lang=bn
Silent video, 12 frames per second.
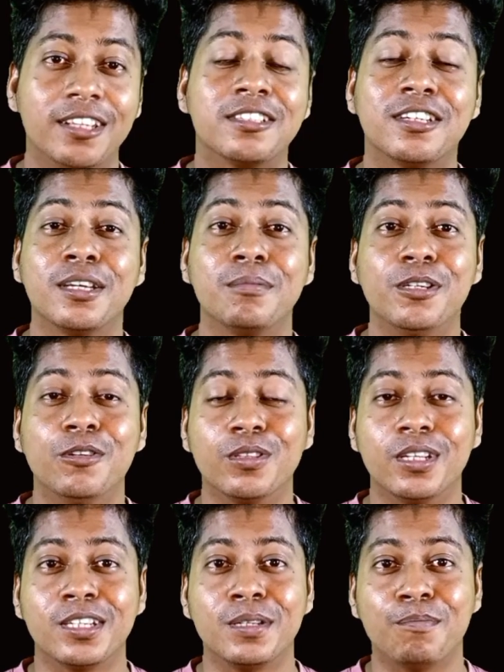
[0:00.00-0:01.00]
আজকের এই
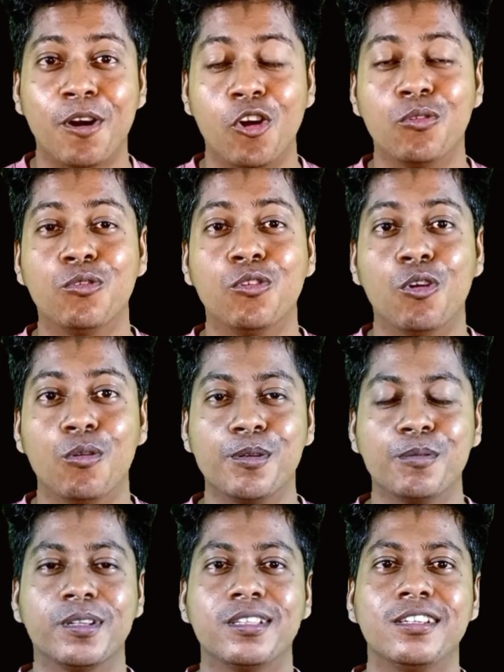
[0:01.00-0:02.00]
ভিডিওতে একটি পাওয়ারফুল
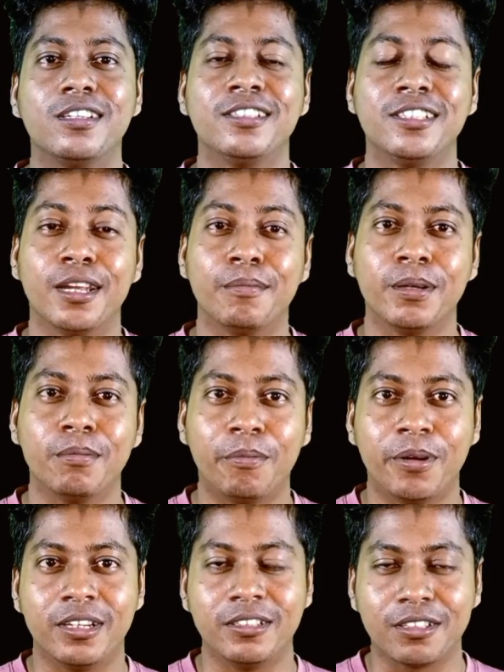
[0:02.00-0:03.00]
হোমিওপ্যাথি সিরাপের
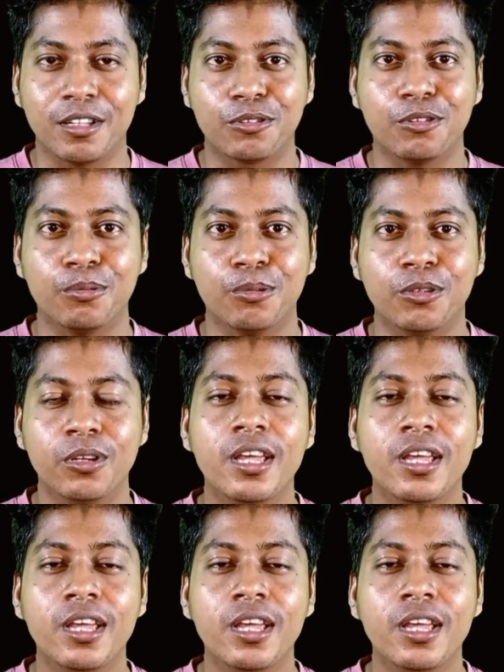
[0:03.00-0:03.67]
ব্যাপারে ডিসকাস করব।